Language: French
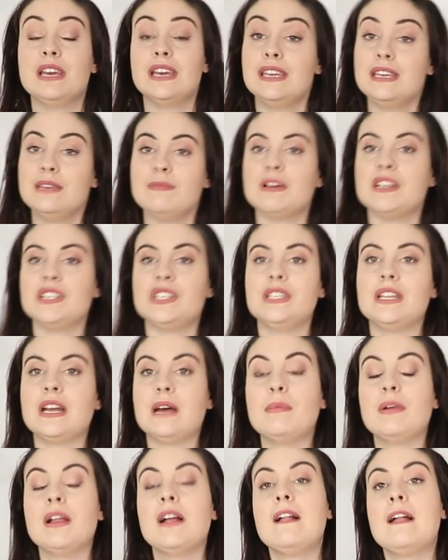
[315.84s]
et
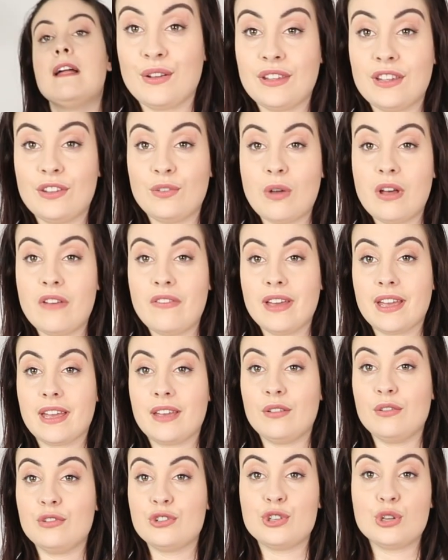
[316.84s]
imaginables. Que ce soit avec
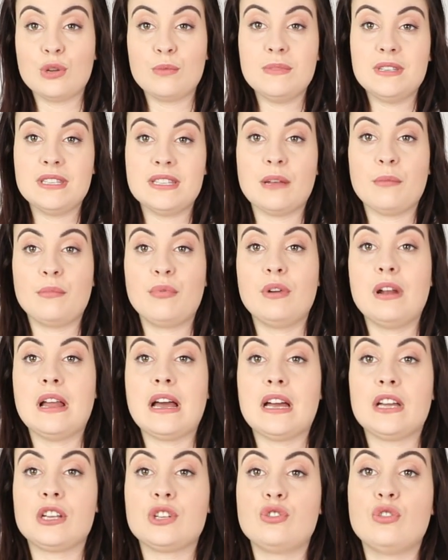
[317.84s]
une chemise un peu
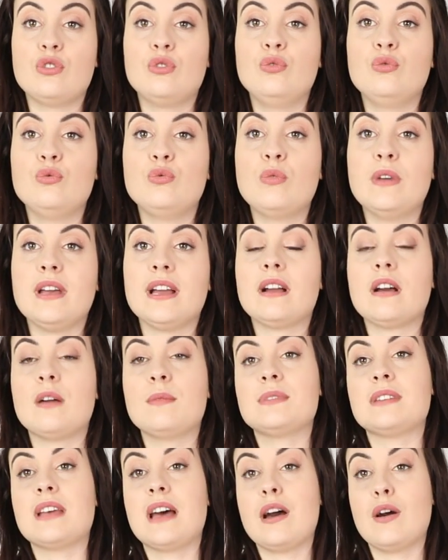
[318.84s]
large, nouée
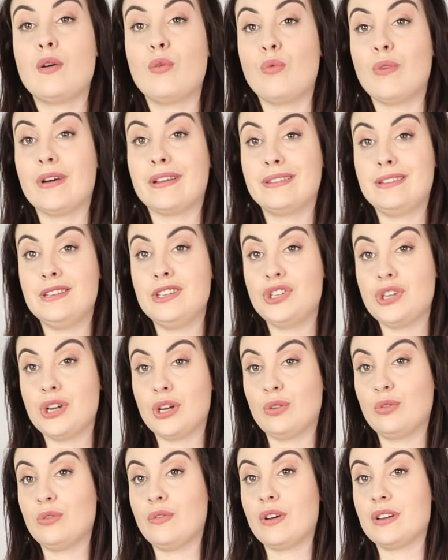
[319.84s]
comme ça, ou un
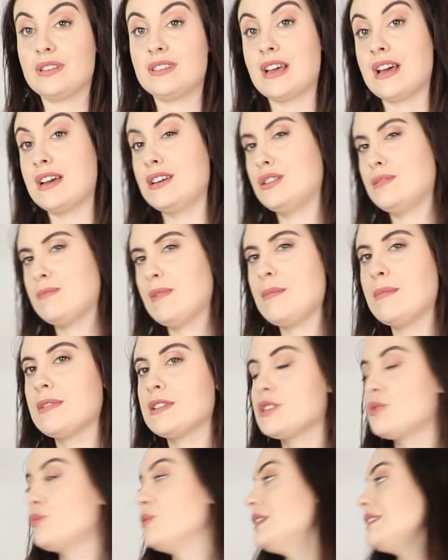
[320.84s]
t-shirt oversize, même un
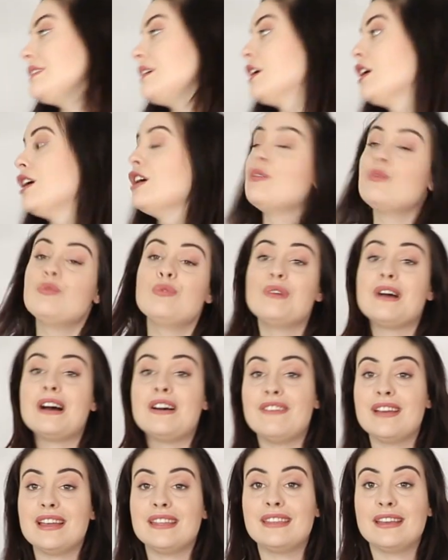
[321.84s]
sweat, ou
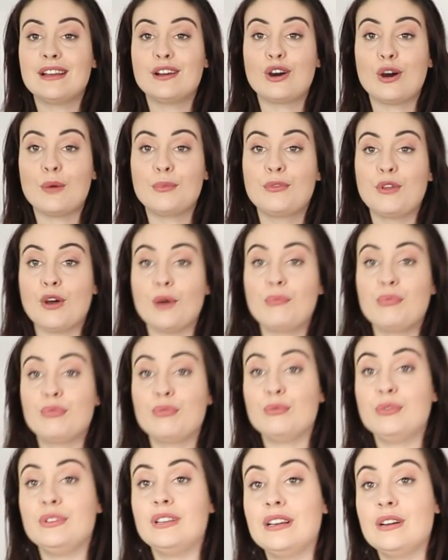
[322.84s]
avec des crop tops
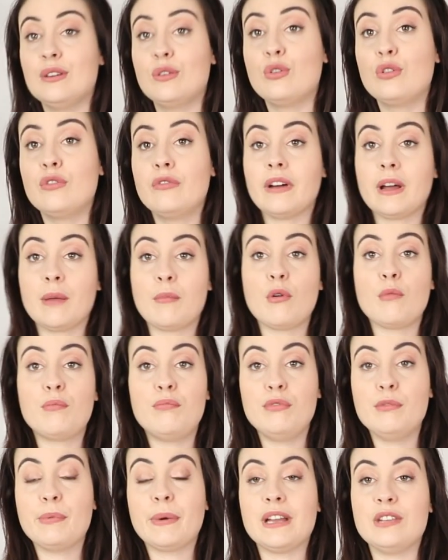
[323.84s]
ou des hauts vraiment
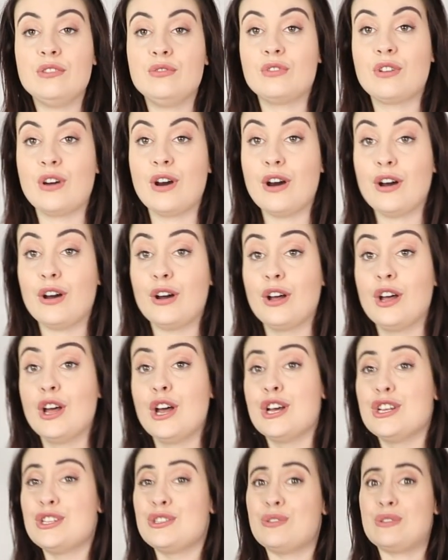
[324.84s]
plus près du corps.
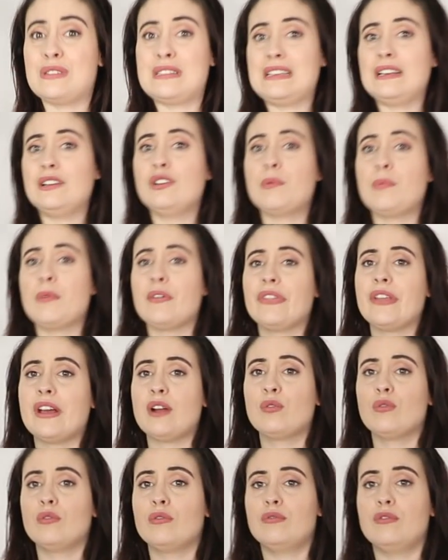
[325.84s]
Ce style de
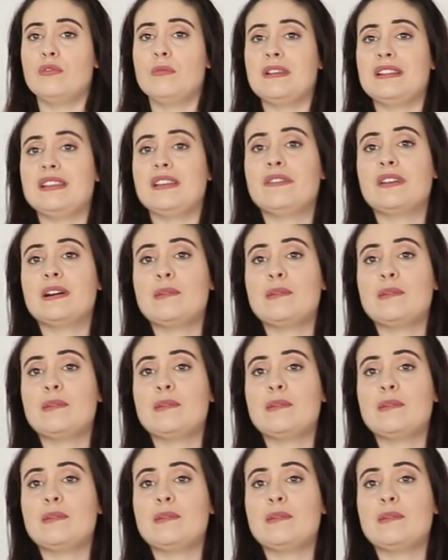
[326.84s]
pantalon, vous le mettez